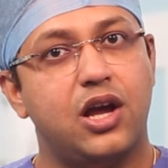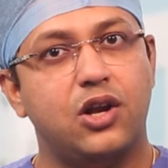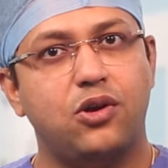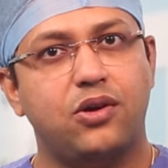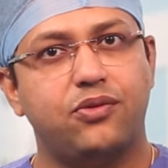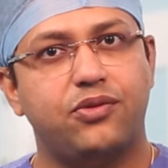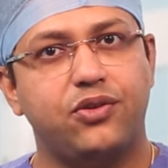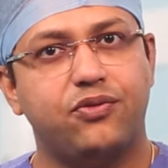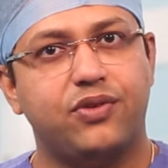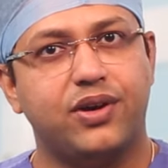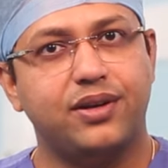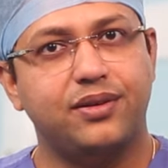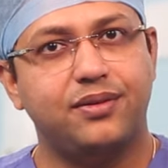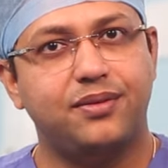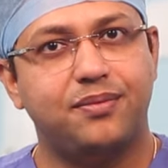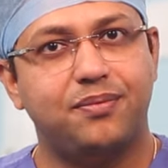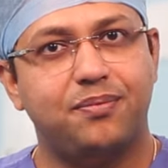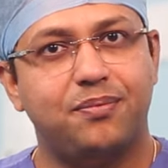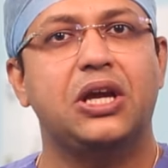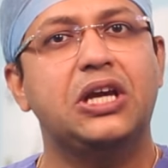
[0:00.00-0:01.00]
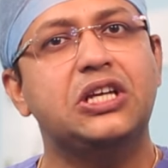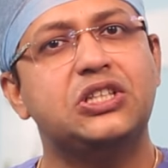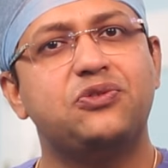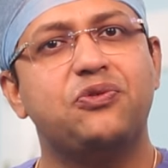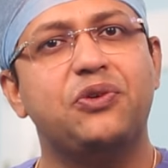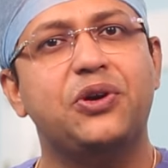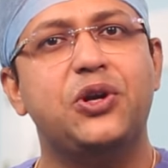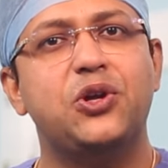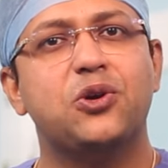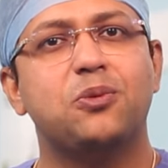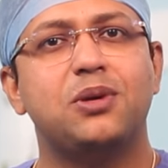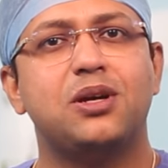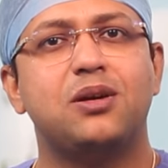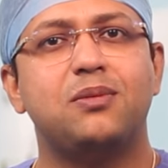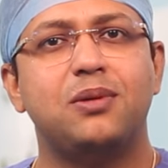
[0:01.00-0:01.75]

हेलो एवरीवन इस वीडियो में